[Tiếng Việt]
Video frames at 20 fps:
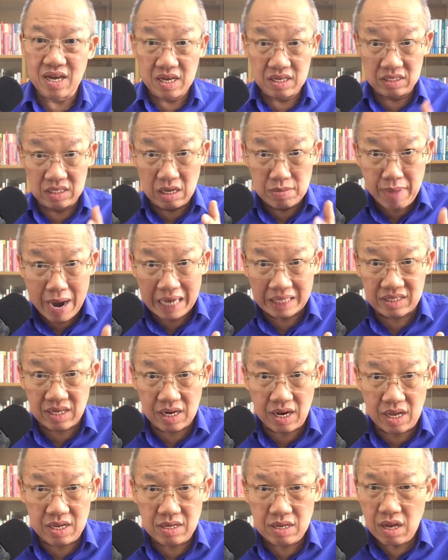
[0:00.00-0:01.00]
Như bạn thế
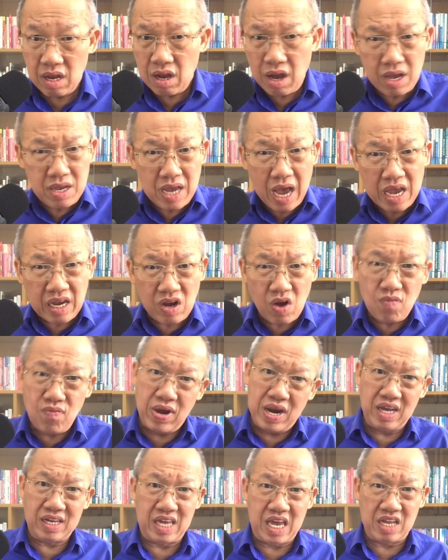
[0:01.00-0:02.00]
đấy, AI không phải
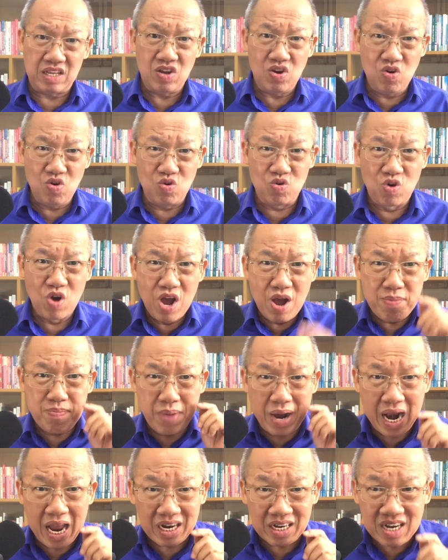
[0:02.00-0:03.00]
là kẻ thù mà
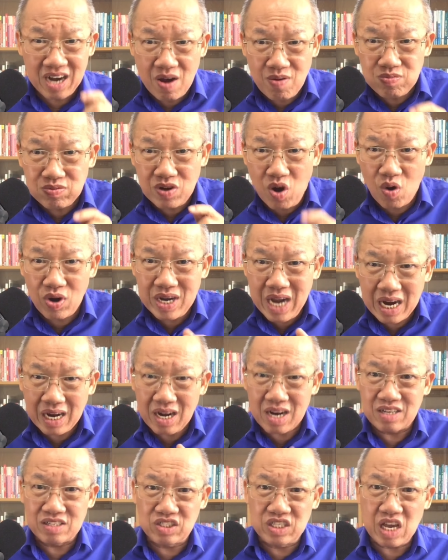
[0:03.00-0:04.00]
là đồng đội đắc
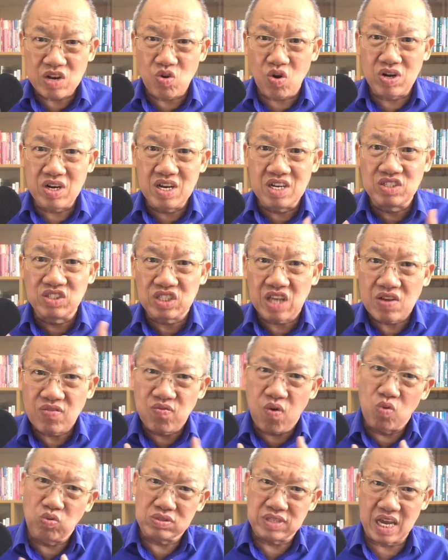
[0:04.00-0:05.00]
lực trên con đường chinh
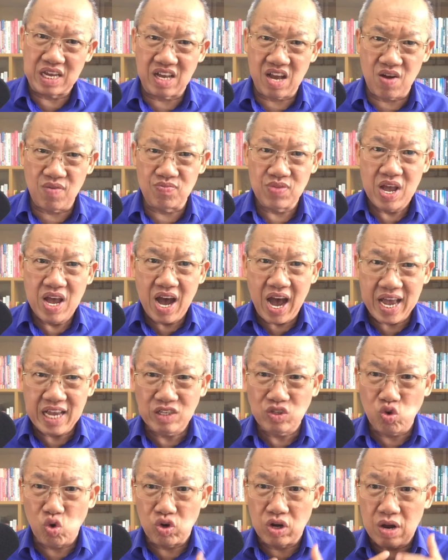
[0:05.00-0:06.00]
phục thành công. Hãy
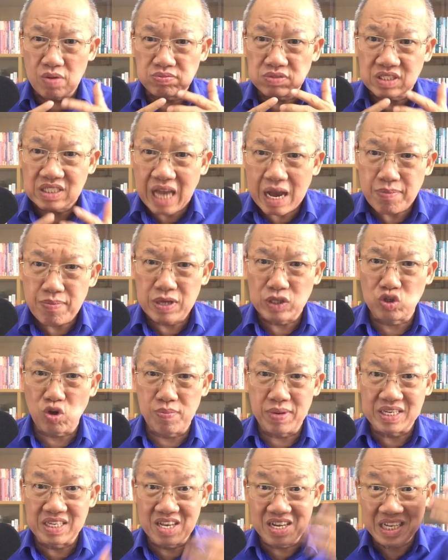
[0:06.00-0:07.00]
chủ động trang bị cho
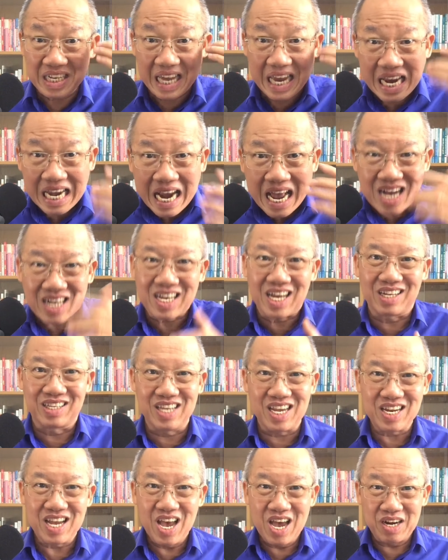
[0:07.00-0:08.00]
mình những kỹ năng cần thiết
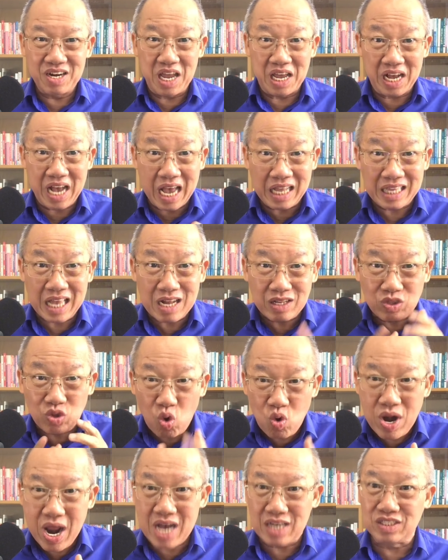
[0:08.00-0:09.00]
để khai thác tối
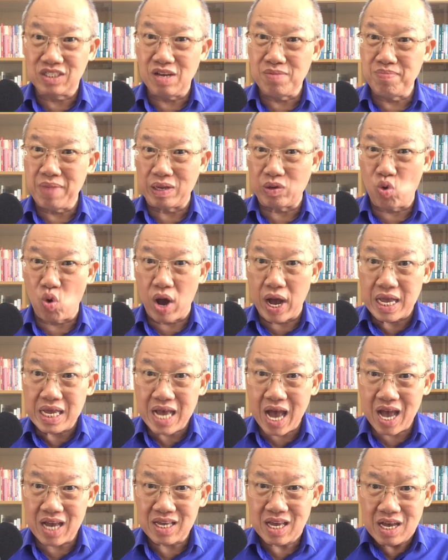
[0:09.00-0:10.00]
đa sức mạnh của
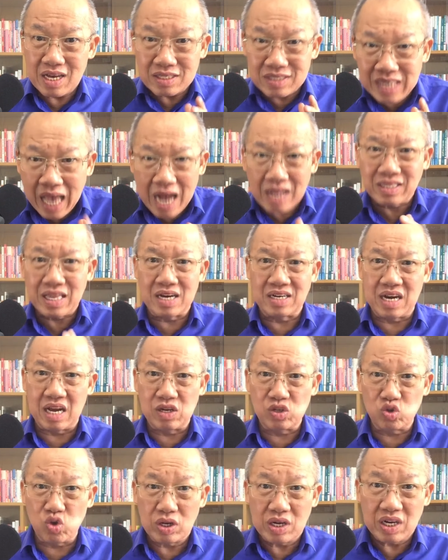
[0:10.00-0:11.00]
AI, gia tăng năng
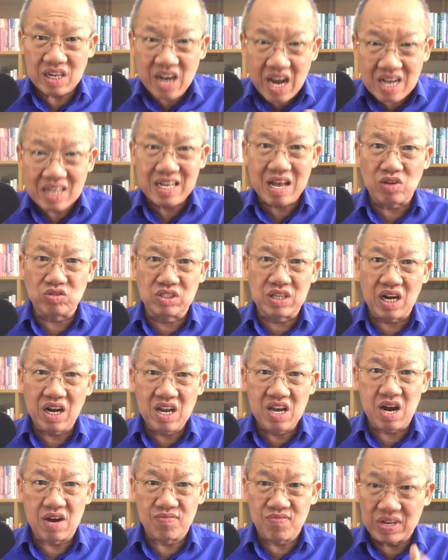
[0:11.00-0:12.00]
suất, nâng cao chất
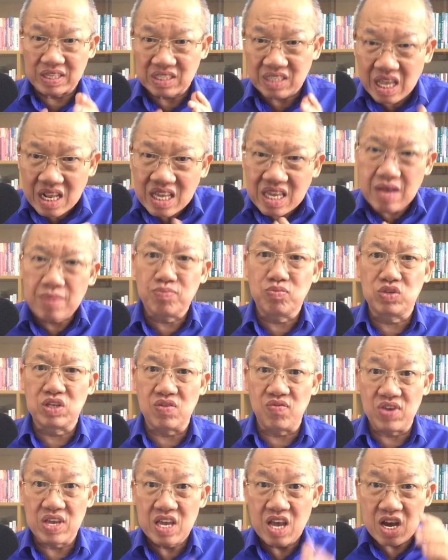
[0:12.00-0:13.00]
lượng và tiết kiệm chi
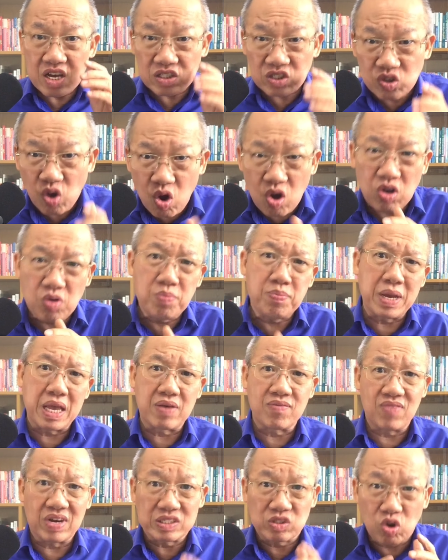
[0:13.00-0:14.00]
phí cho mình
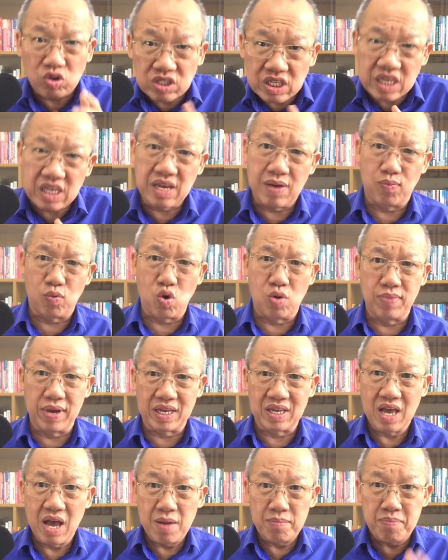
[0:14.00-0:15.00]
và cho doanh nghiệp của mình.
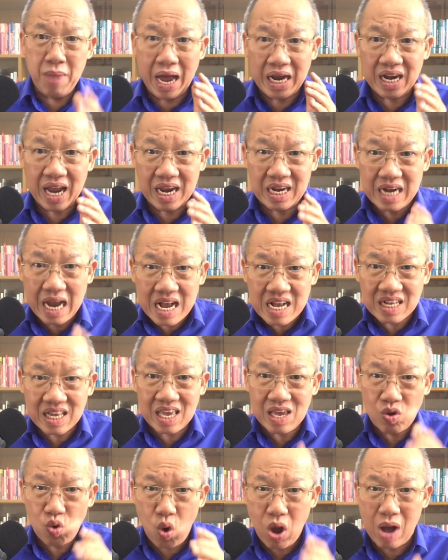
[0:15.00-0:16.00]
Bạn hãy đăng ký
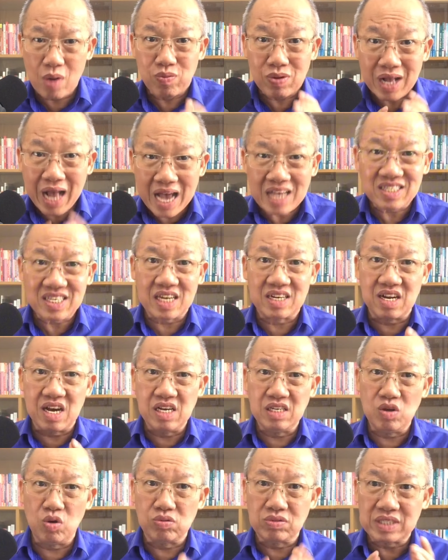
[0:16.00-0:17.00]
khóa học Kaizen ứng
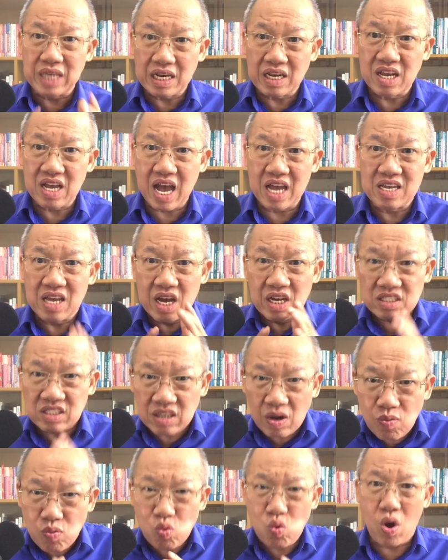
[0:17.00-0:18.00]
dụng chat AI
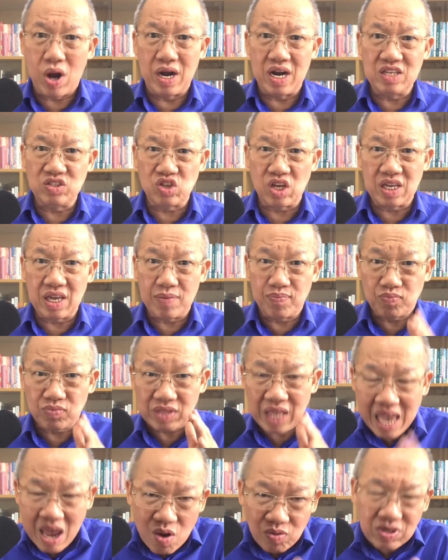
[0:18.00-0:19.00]
trong quản lý doanh nghiệp
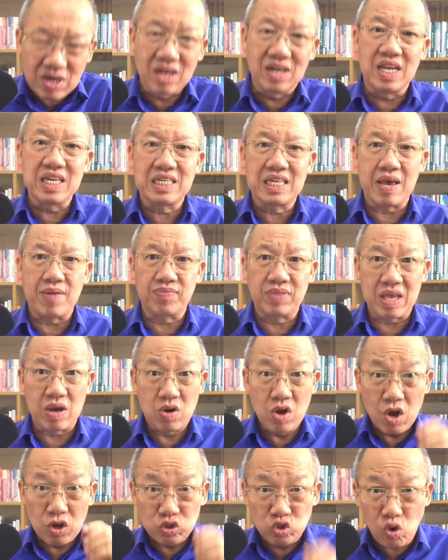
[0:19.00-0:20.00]
theo đường link kèm theo,
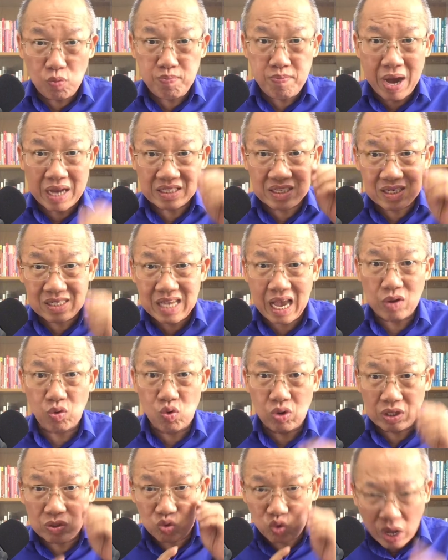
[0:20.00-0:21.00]
giúp bạn sẽ giải quyết
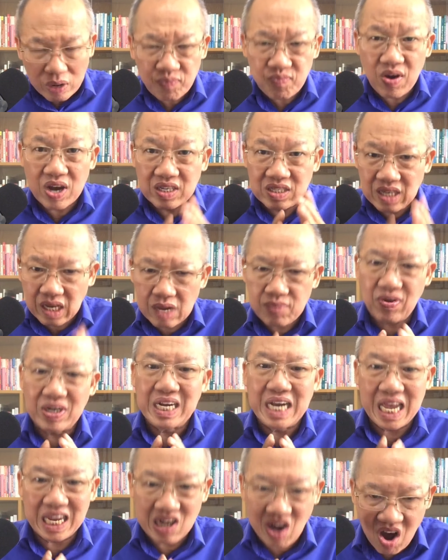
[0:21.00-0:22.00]
tuyệt vời những cái vấn
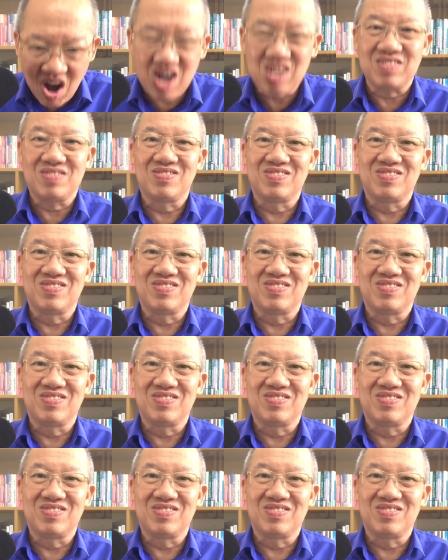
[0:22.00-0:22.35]
đề đó.